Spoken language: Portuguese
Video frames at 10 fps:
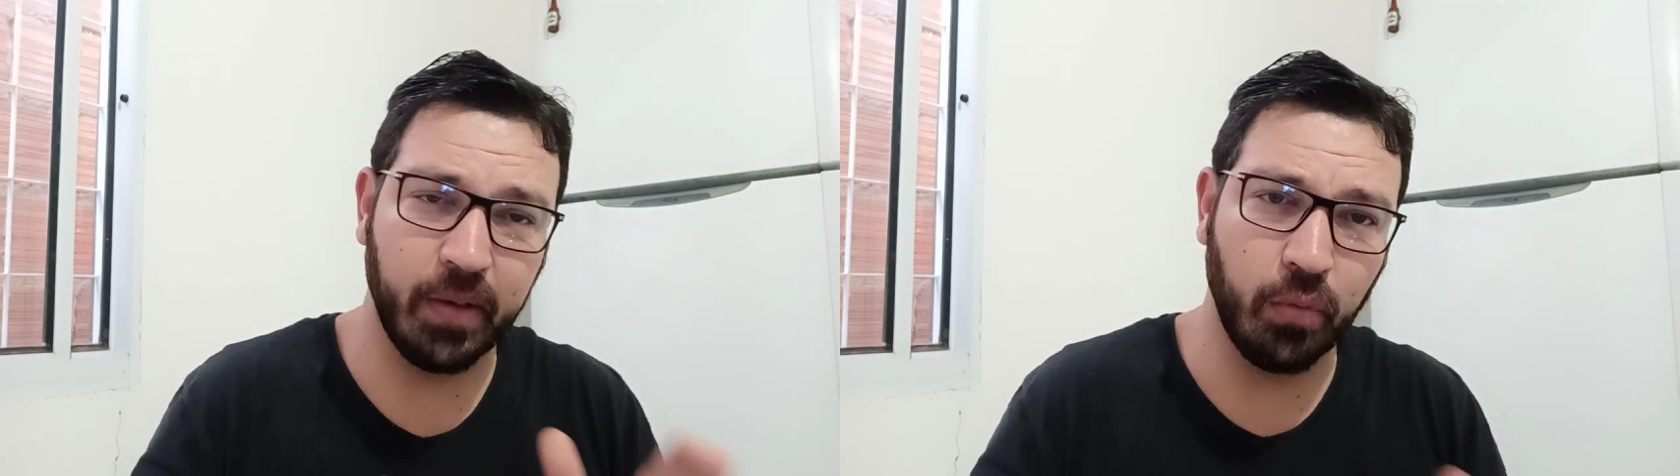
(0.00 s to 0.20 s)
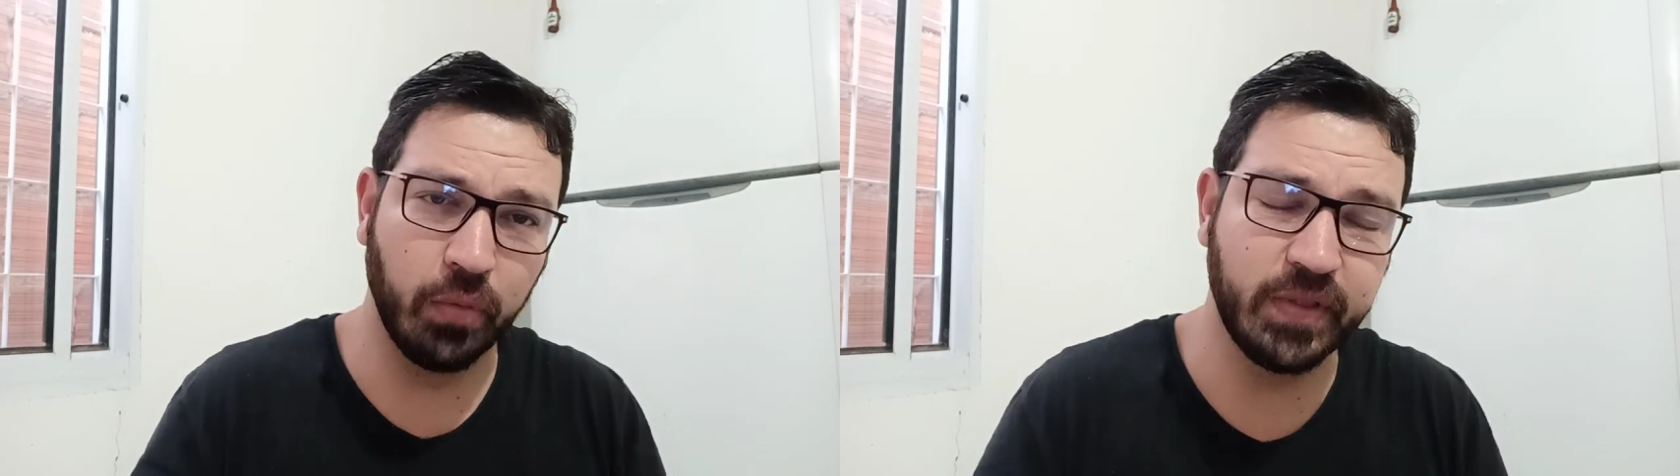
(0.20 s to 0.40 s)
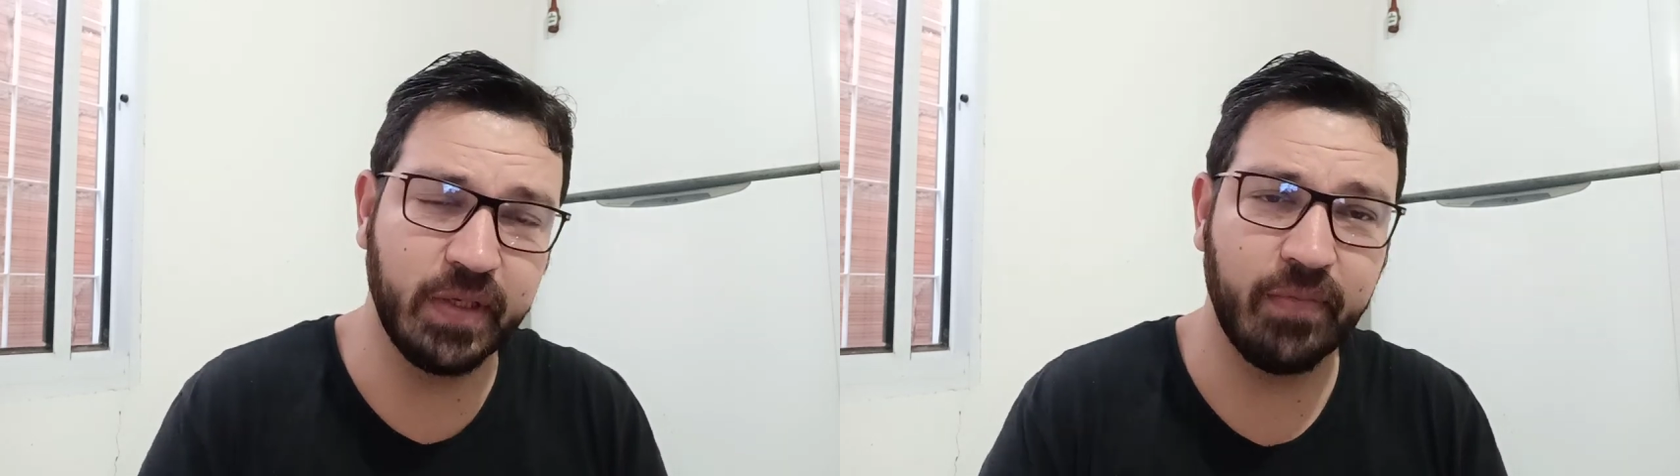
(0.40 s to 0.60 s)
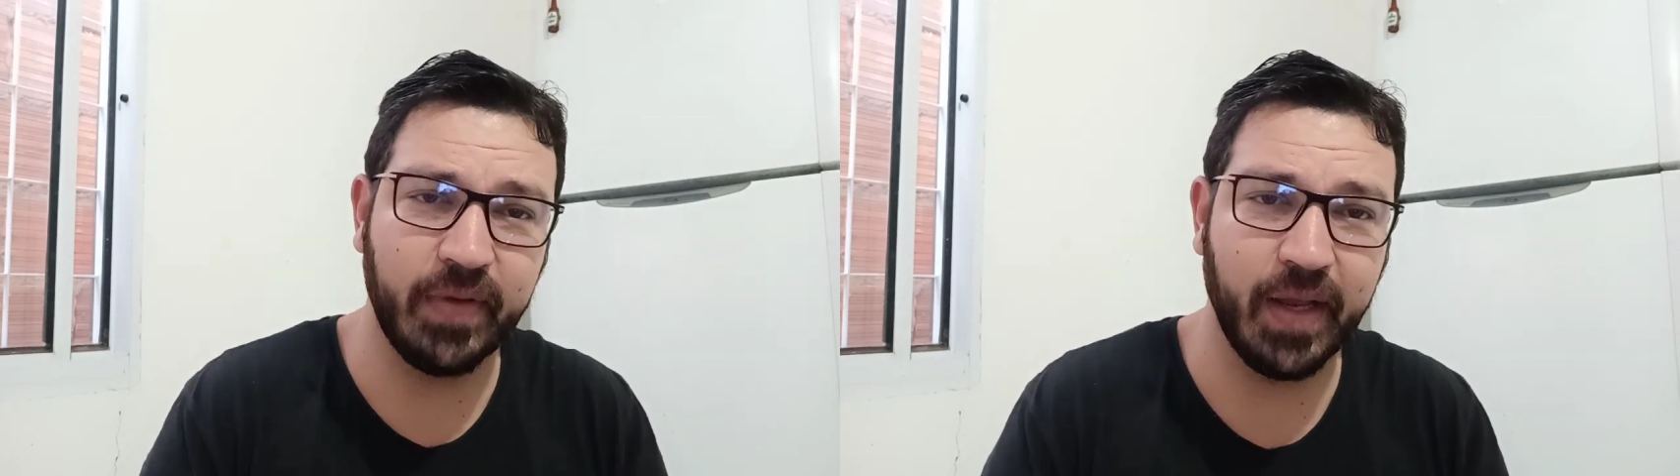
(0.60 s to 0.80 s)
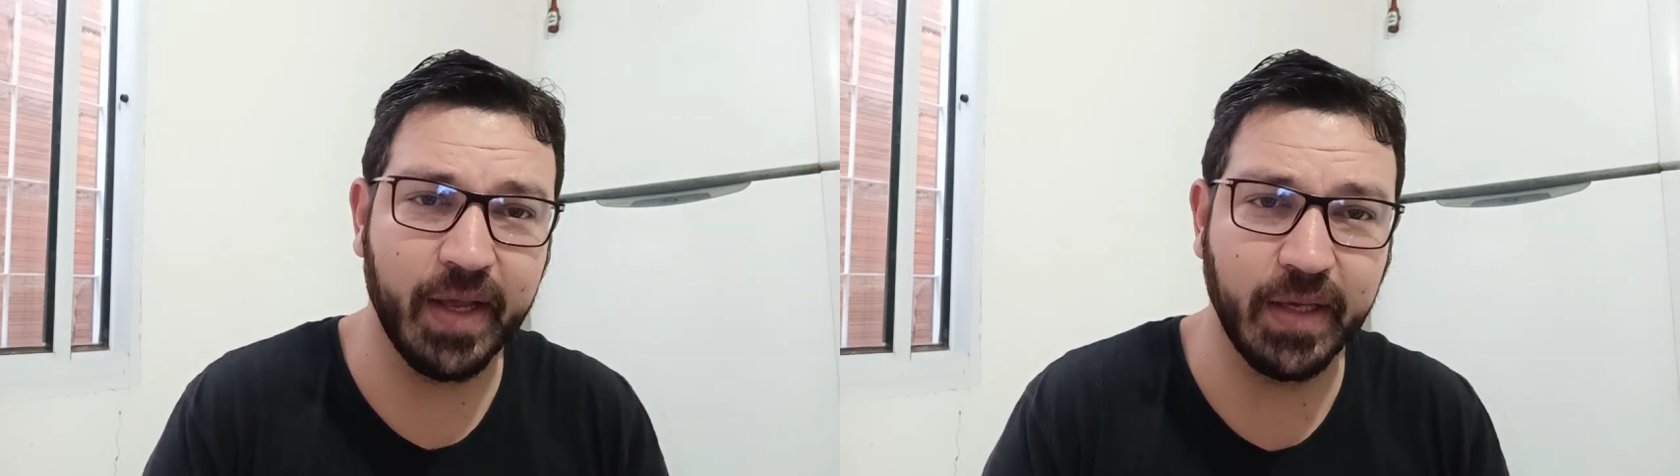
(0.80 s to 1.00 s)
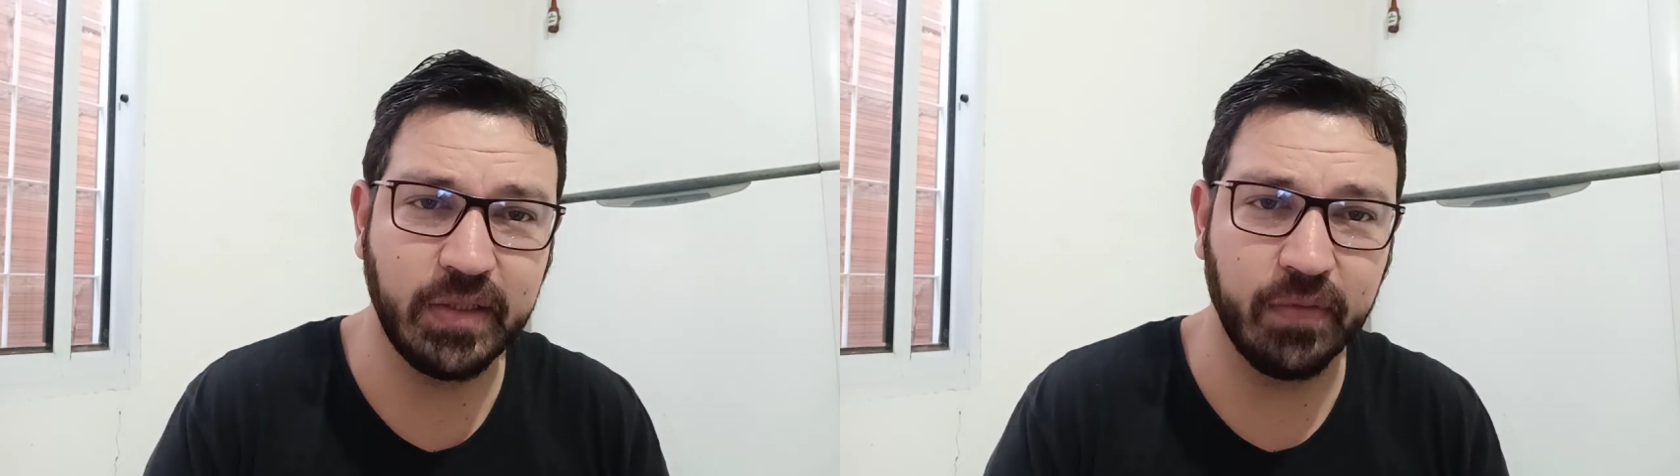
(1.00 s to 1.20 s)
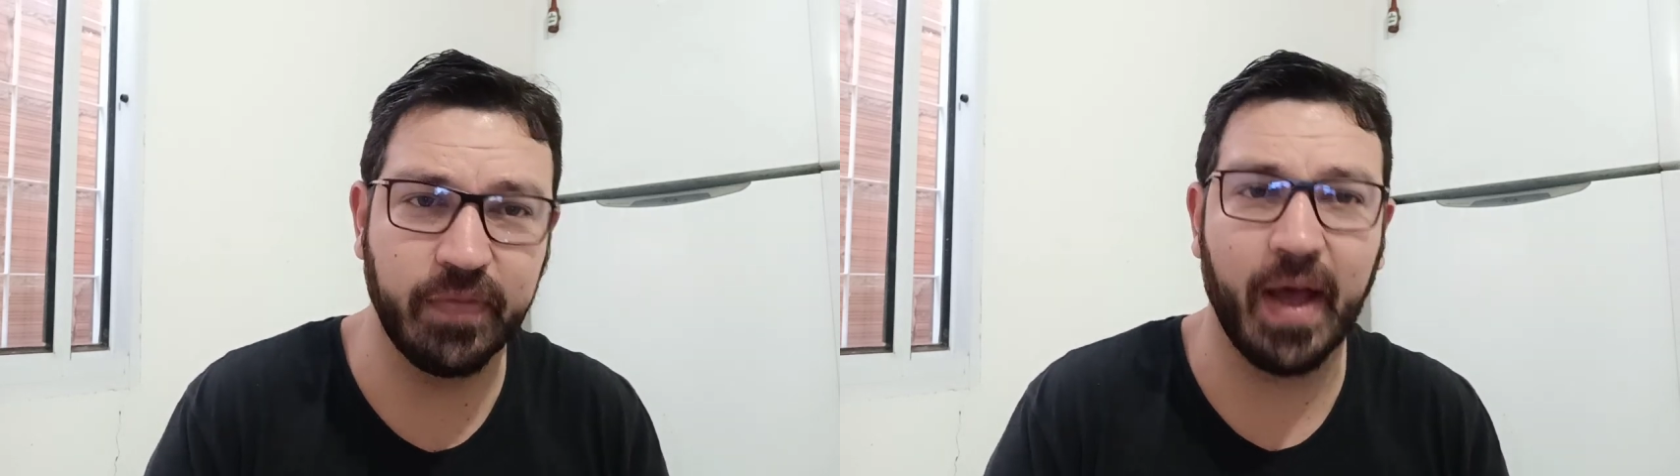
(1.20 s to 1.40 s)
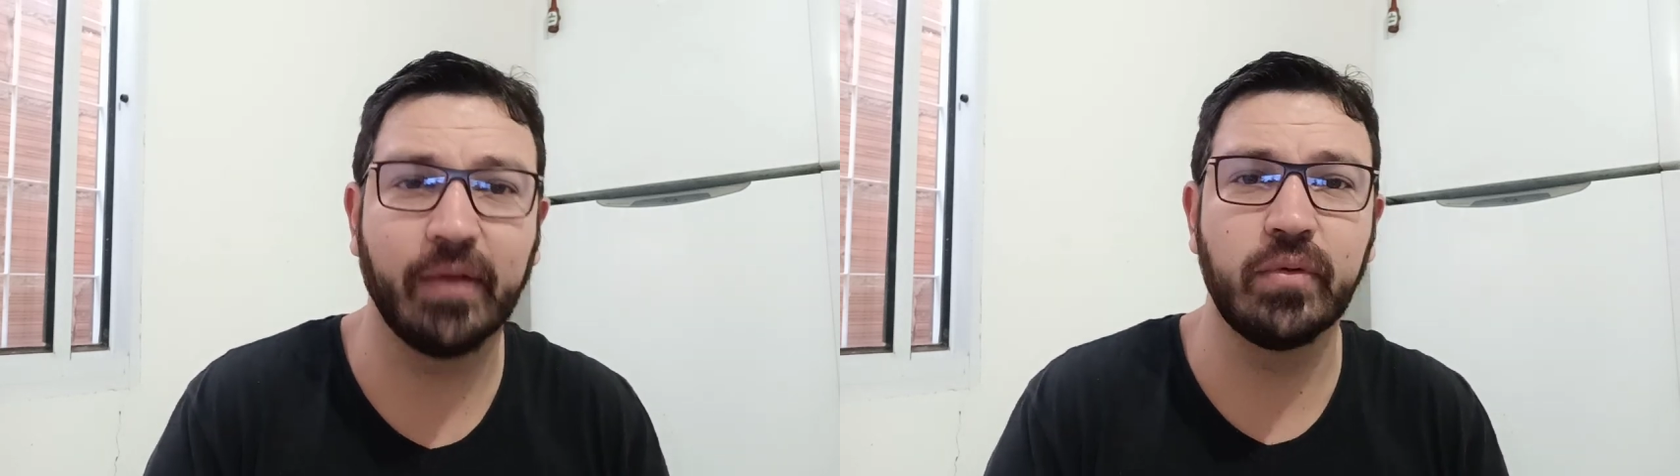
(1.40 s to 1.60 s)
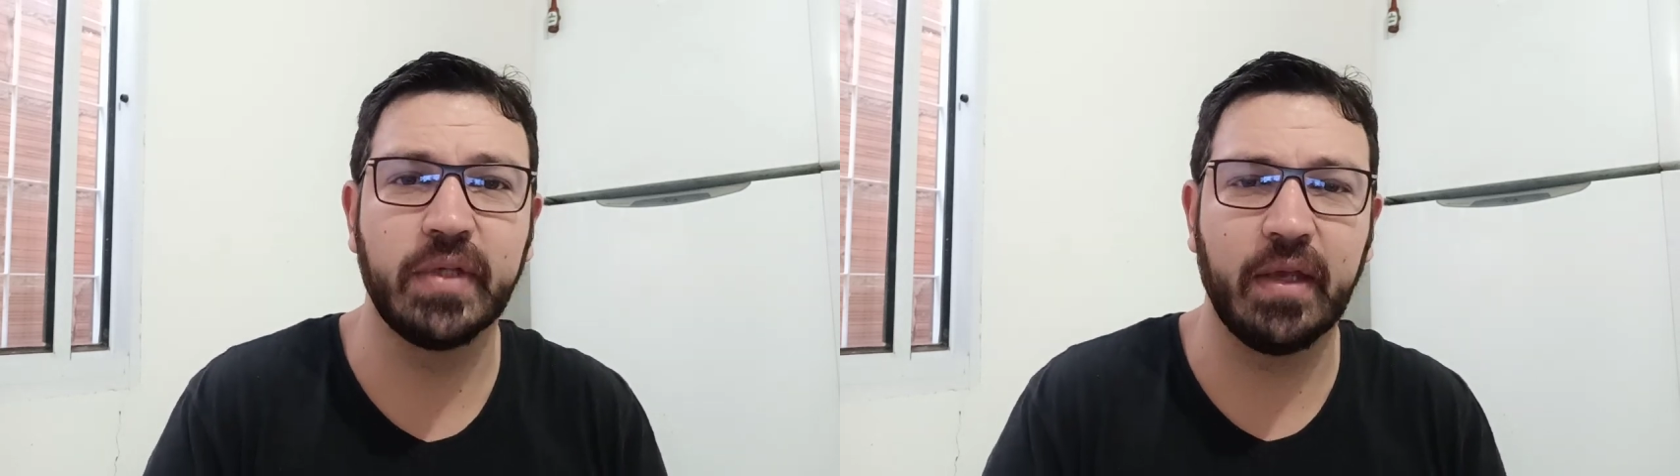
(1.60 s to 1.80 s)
inclusive negativados